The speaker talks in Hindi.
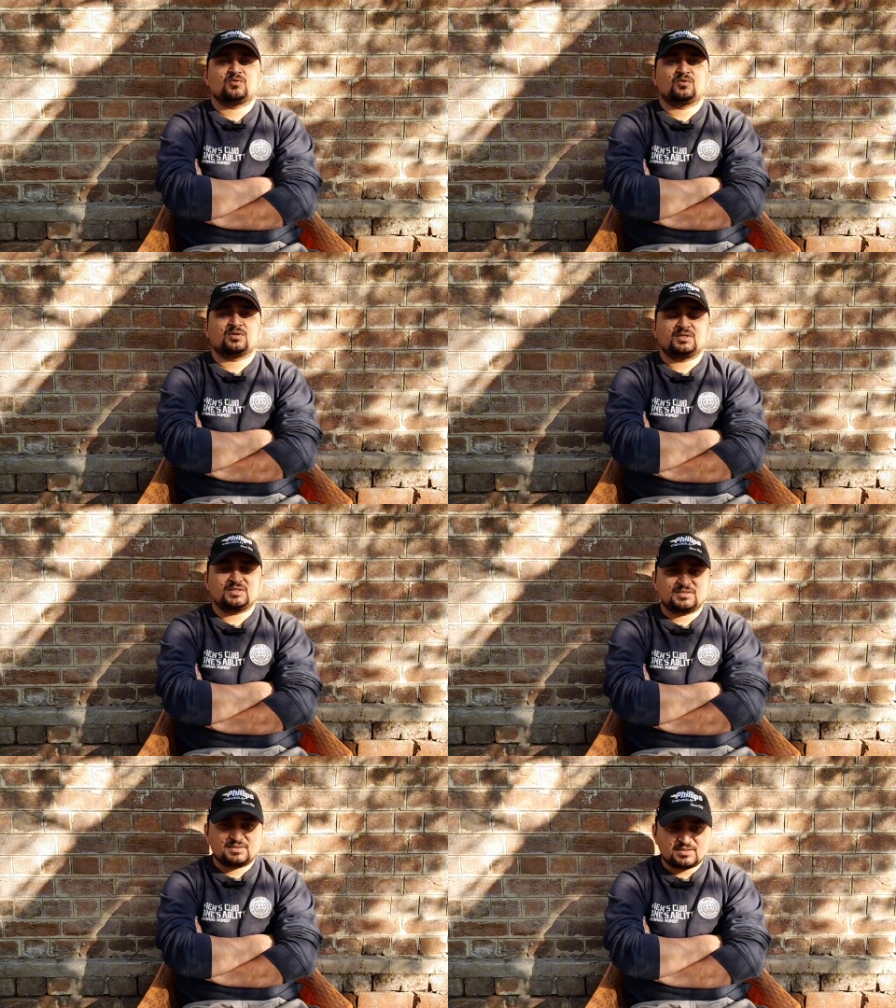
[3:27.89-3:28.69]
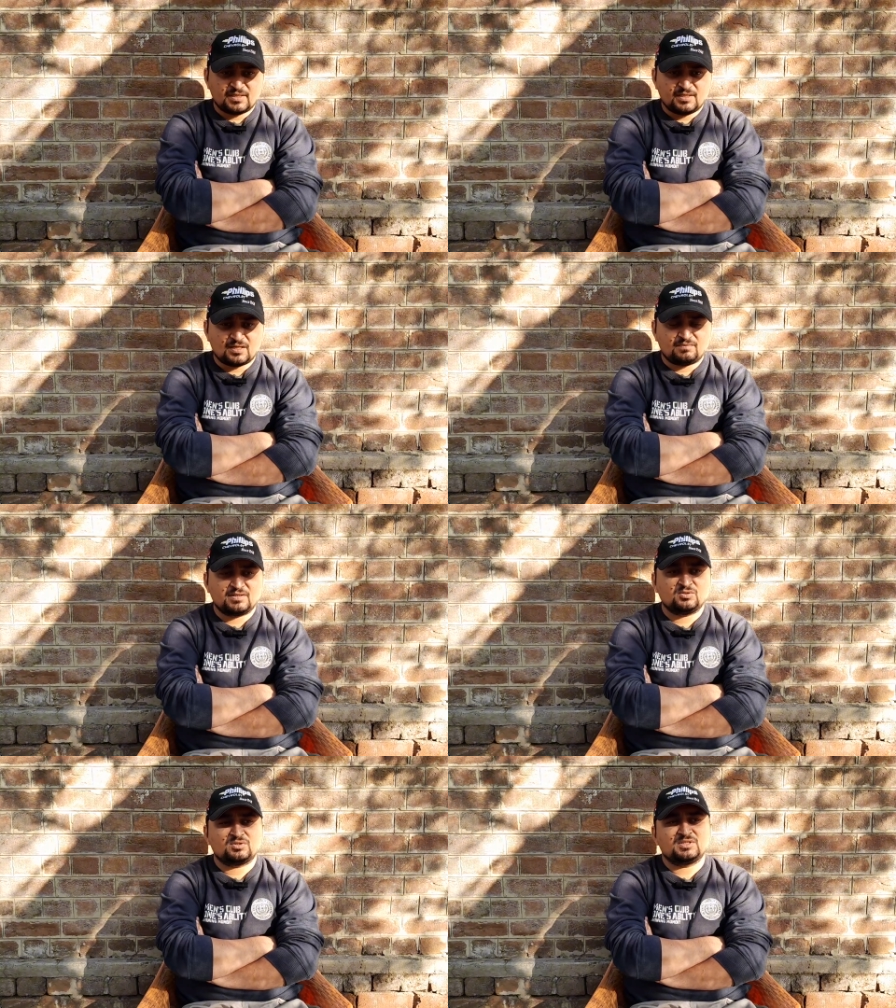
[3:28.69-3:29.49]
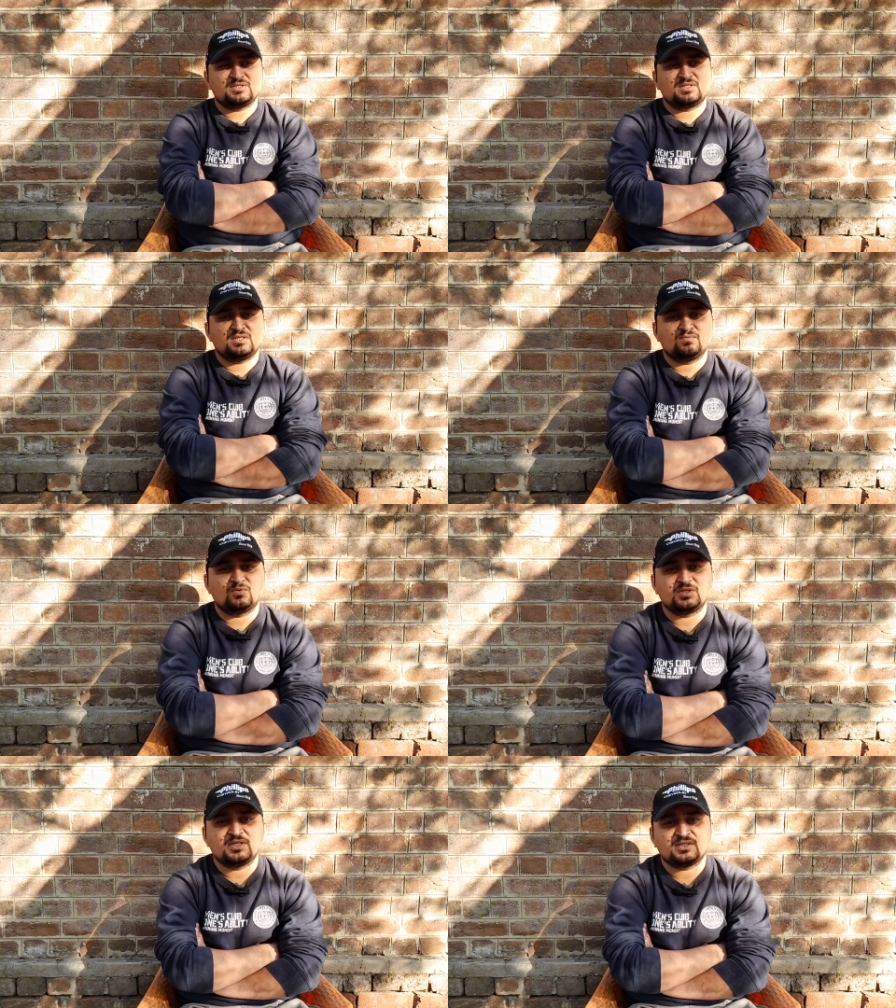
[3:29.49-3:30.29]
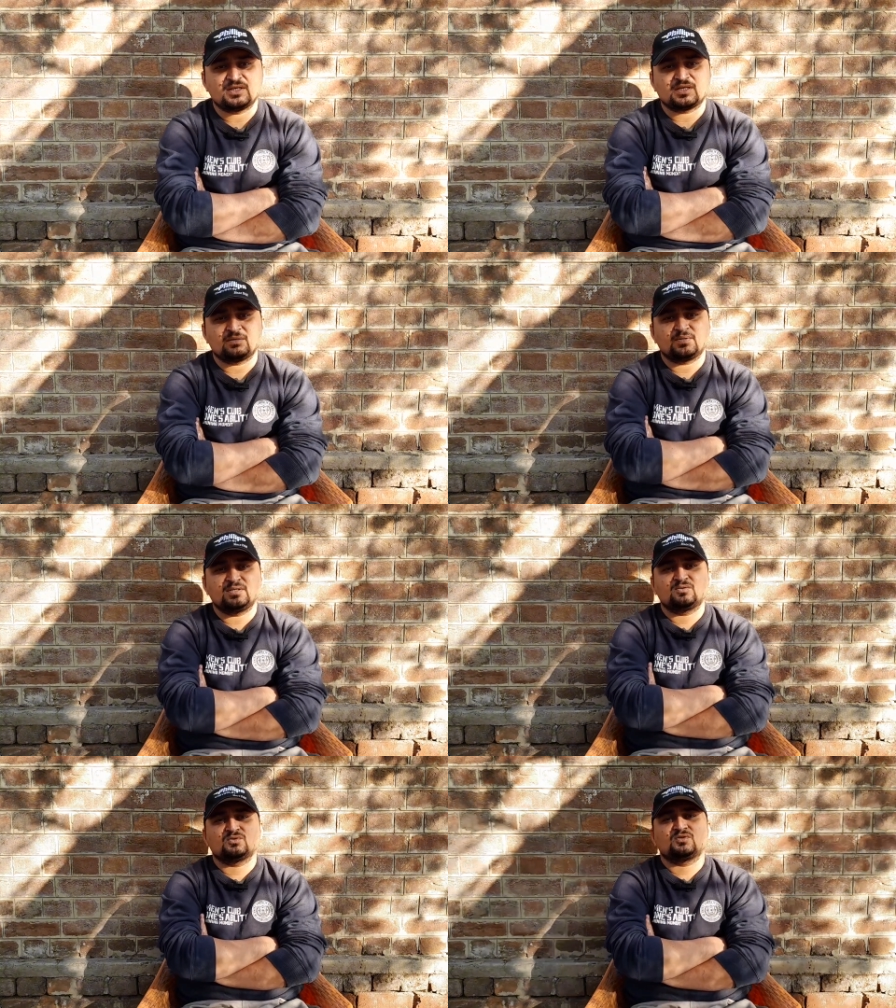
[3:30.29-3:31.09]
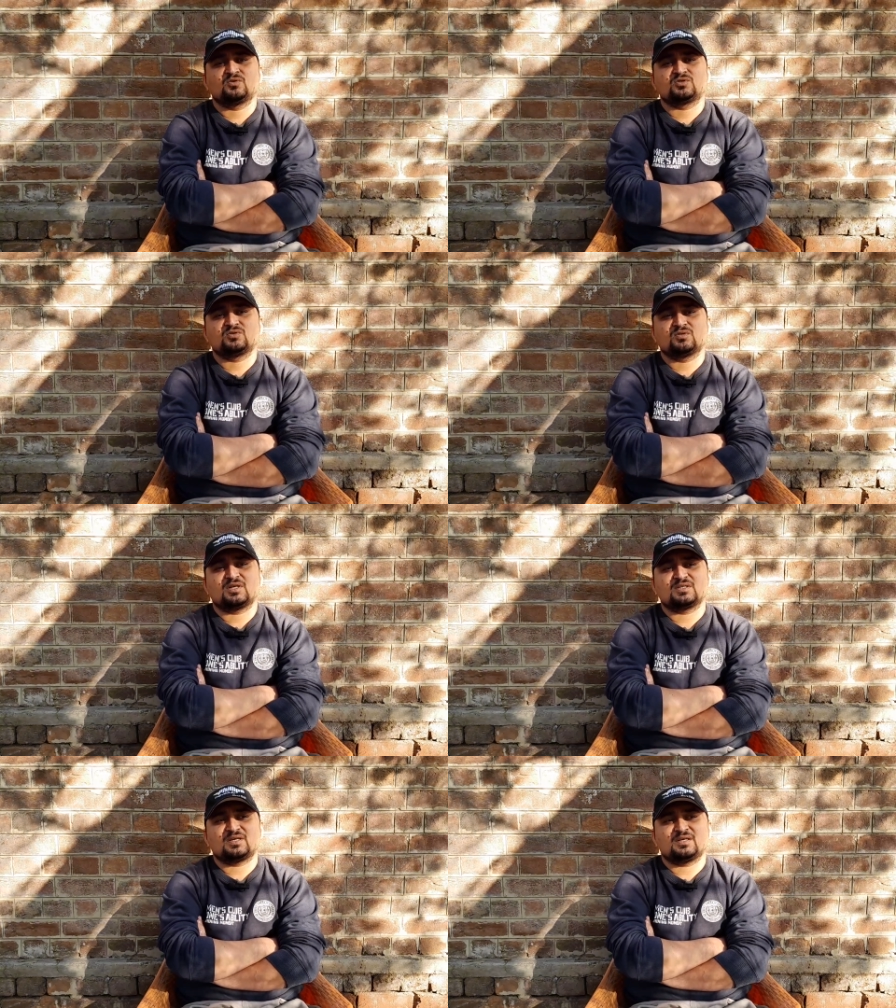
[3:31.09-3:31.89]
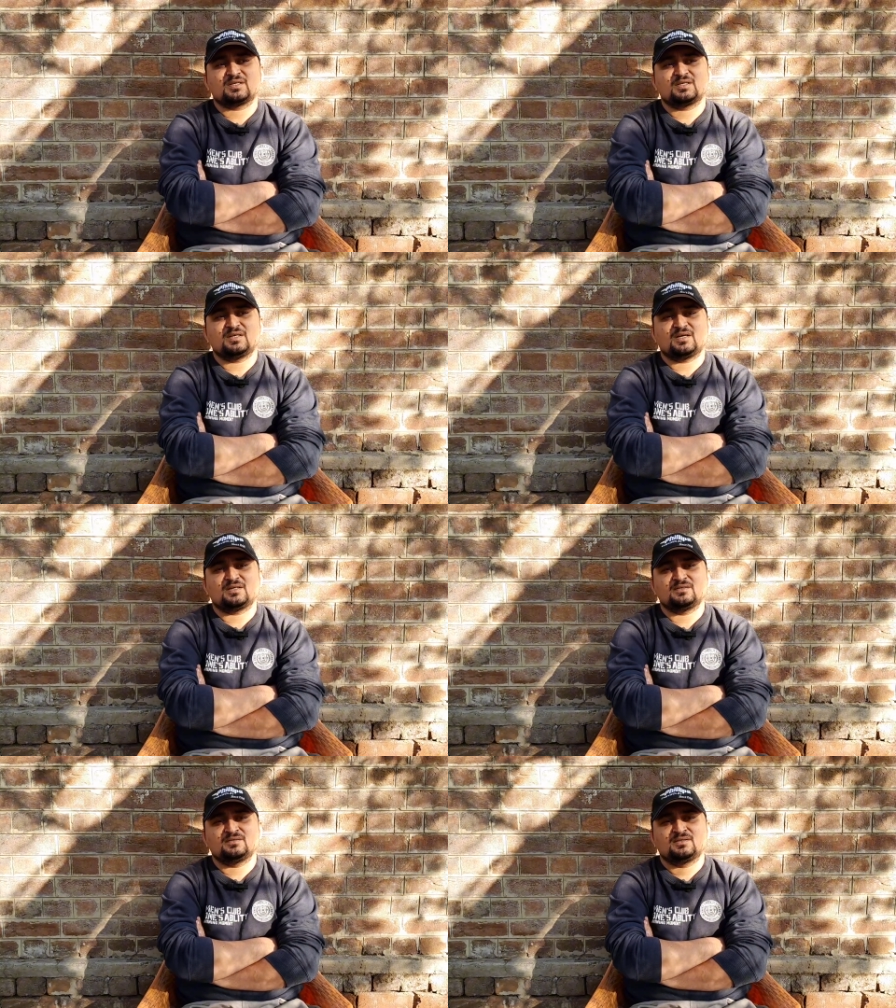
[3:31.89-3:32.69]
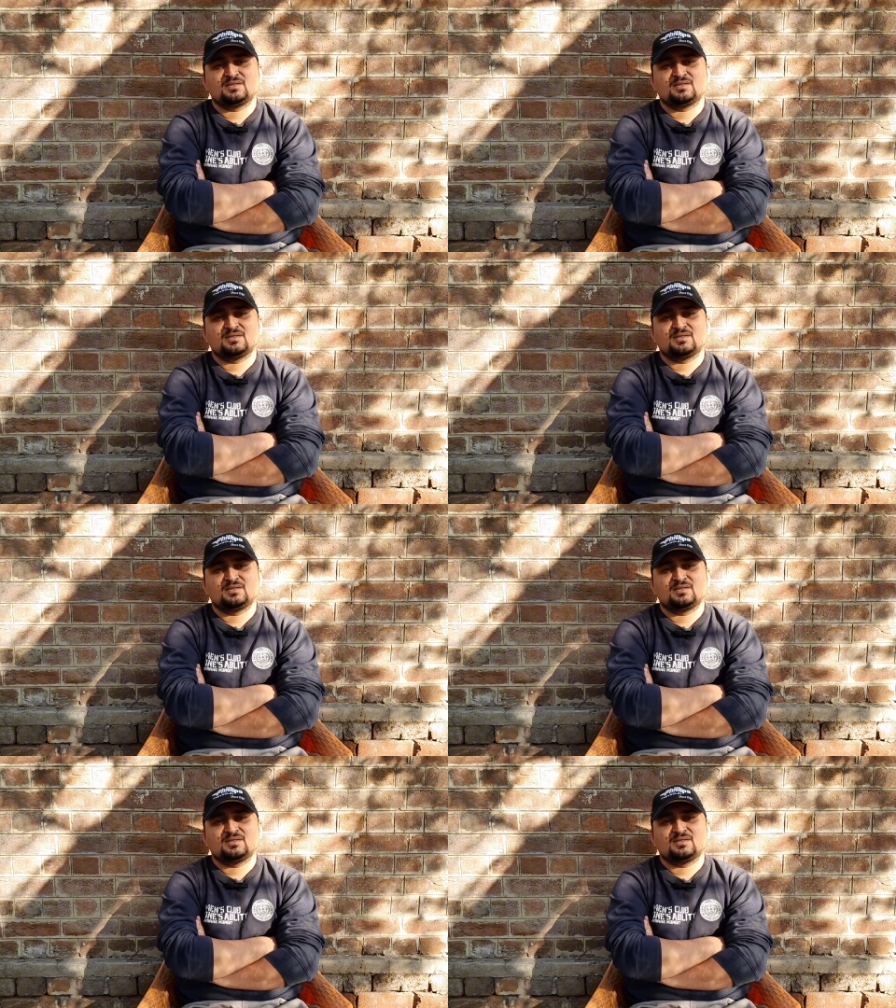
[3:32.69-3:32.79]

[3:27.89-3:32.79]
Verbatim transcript: और इसके अलावा जो चीज़ थी वो ये था कि भाई कुछ दोस्तों का था कि यार